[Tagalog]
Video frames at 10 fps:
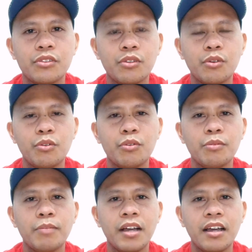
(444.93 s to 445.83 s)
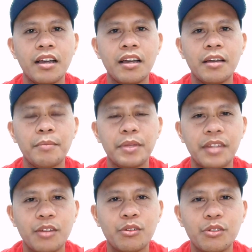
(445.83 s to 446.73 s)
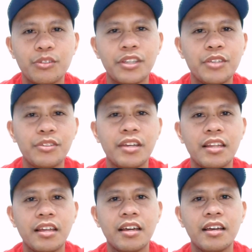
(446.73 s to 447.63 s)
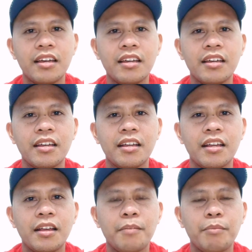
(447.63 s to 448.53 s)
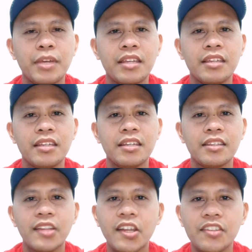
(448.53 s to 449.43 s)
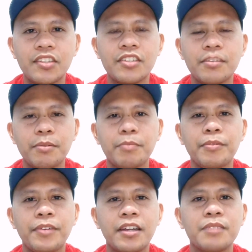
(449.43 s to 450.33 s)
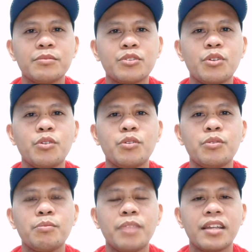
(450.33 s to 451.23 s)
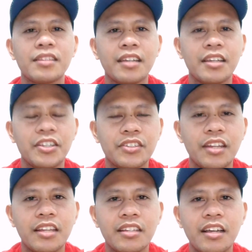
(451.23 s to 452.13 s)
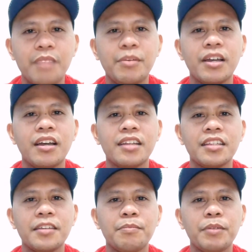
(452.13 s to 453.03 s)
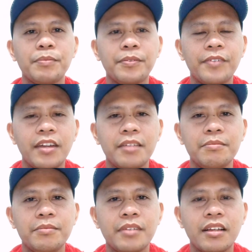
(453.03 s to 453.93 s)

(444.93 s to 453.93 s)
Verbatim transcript: So, baka may nanonood sa inyo dyan na may interest din sa pagpa-farm. So, magandang extra income ang ating pagpa-farm.